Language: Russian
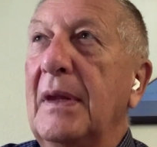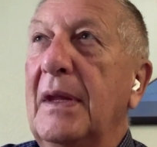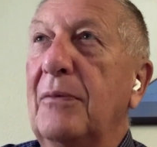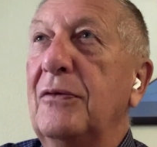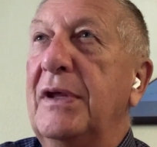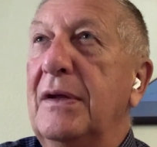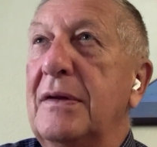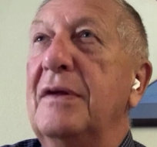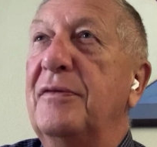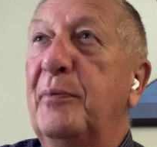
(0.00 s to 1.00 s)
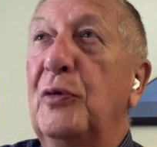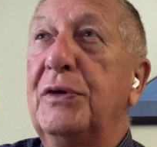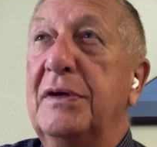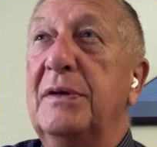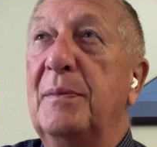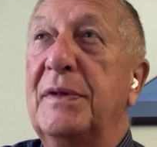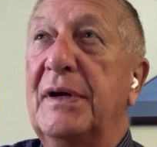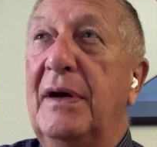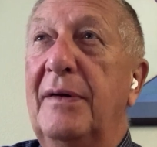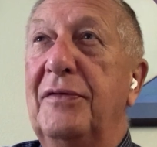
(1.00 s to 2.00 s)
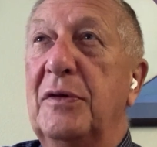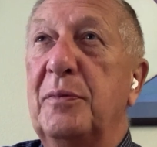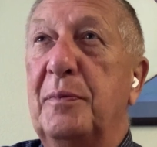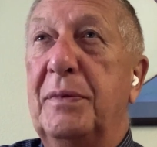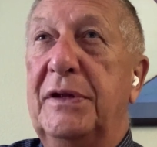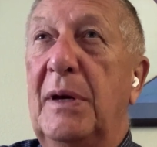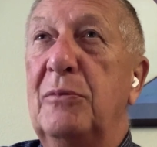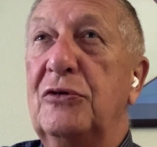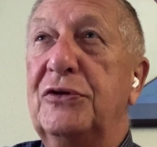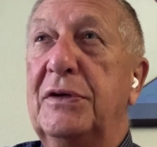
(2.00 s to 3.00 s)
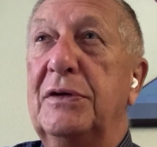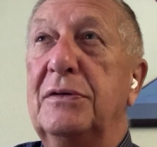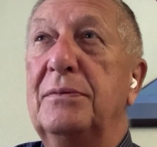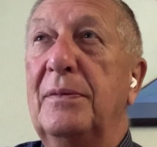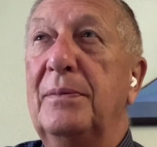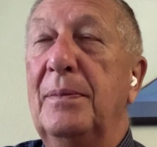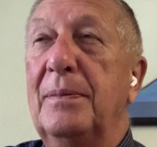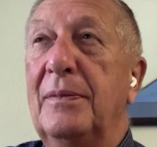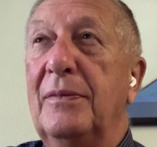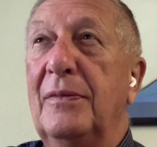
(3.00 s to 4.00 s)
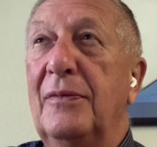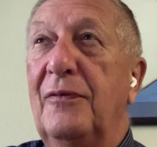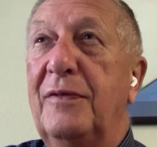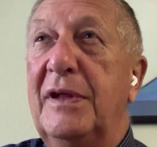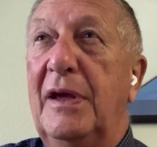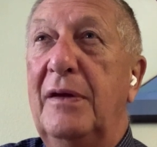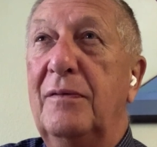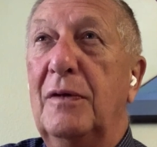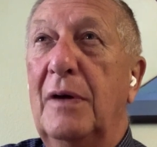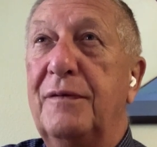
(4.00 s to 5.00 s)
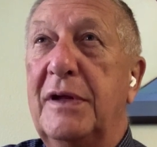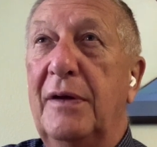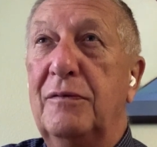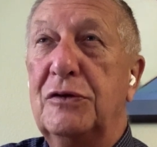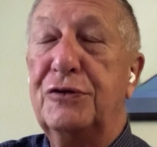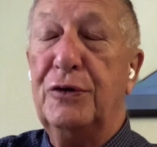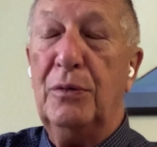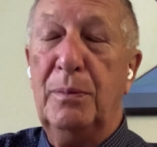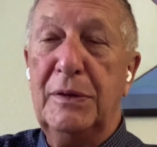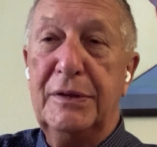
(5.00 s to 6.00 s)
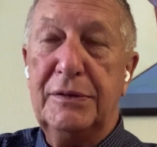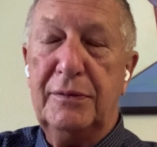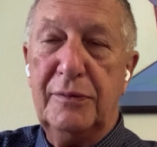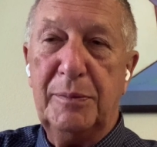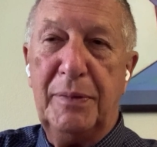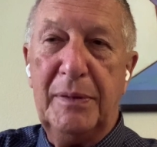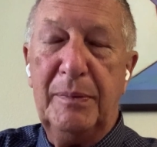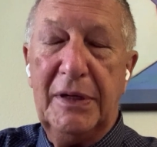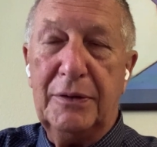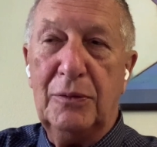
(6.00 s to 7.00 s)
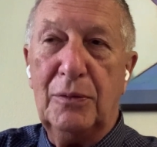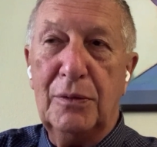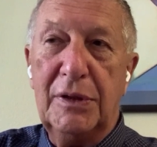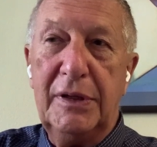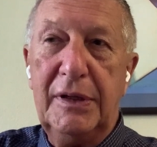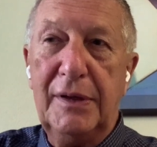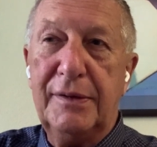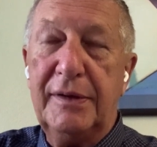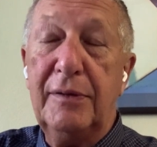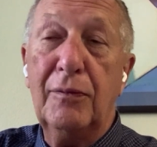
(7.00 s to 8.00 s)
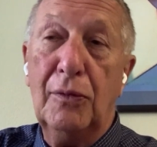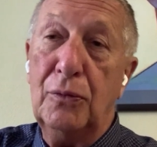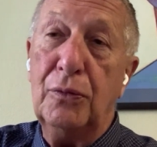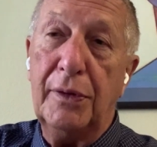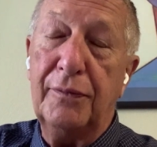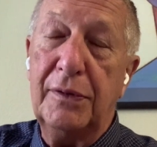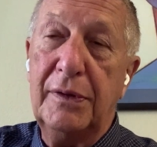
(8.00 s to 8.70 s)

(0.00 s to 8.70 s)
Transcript: там вот если с Путиным сравню, потому что все его, вся его шобла, это вот примерно он и есть, его уровень.